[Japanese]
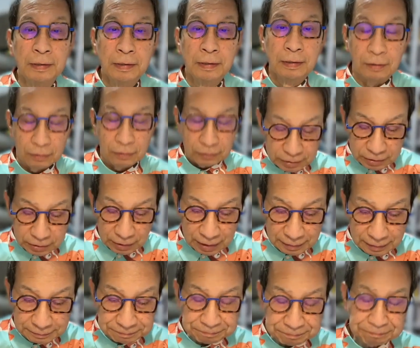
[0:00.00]
こんにちは。
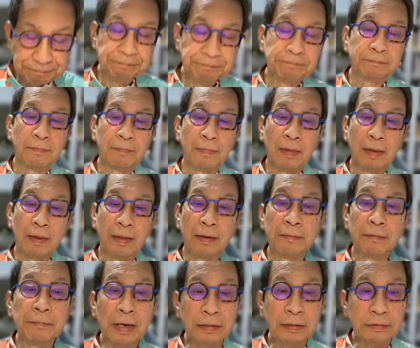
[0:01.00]

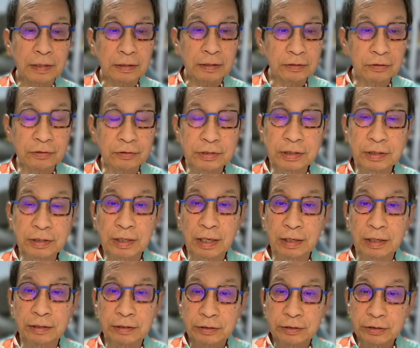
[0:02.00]
マックテクノロジー
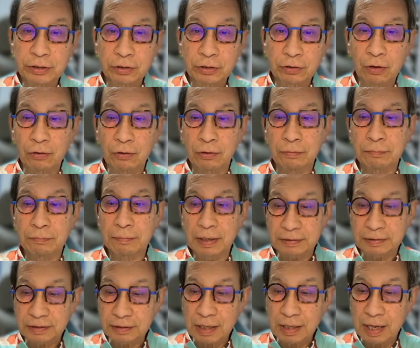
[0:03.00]
研究所の
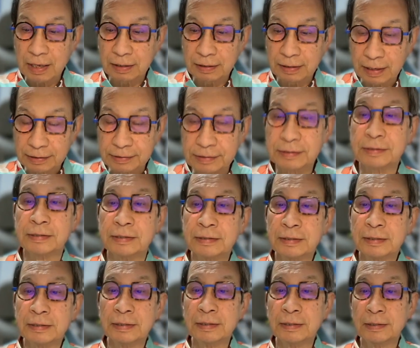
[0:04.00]
松田です。
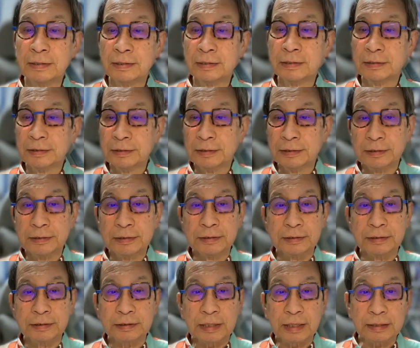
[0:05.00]

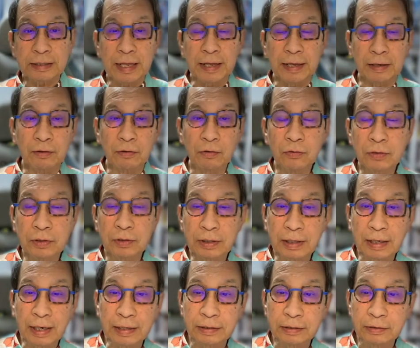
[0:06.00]
さて、今
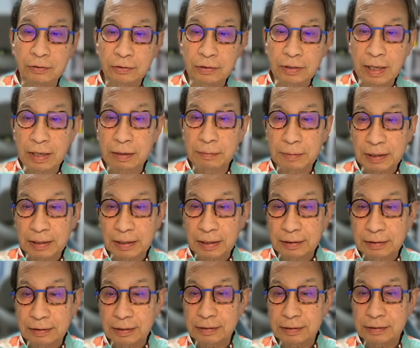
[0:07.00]
回のテーマな
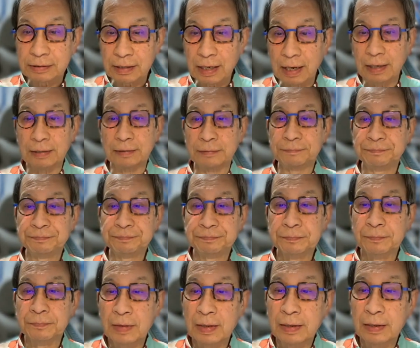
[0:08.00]
んですが、
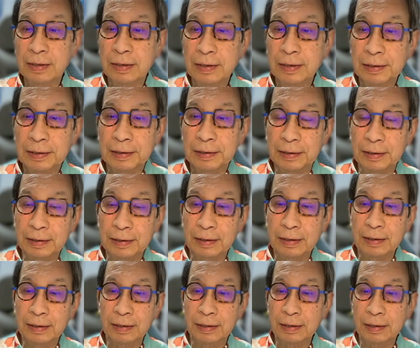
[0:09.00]

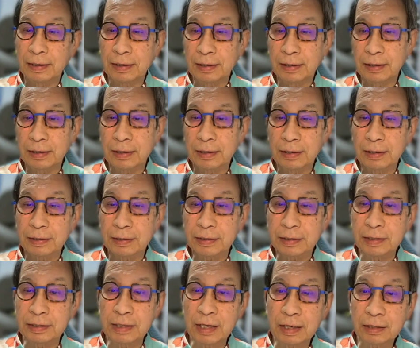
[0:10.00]
えー、
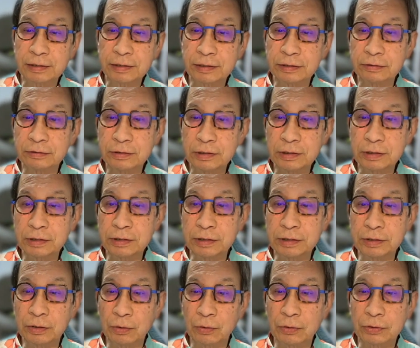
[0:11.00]
木田純一
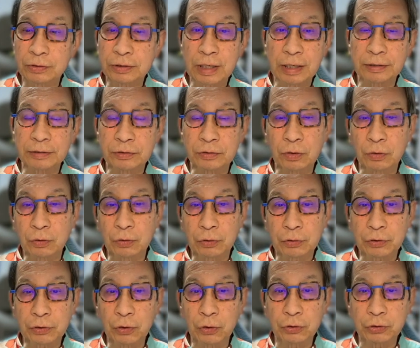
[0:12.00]
郎さんとの
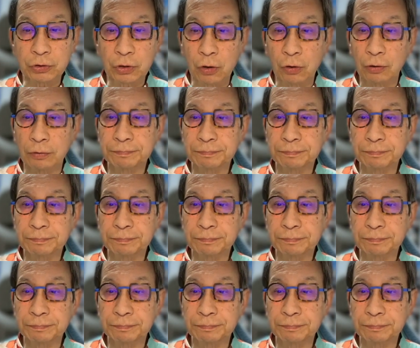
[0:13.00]
協調、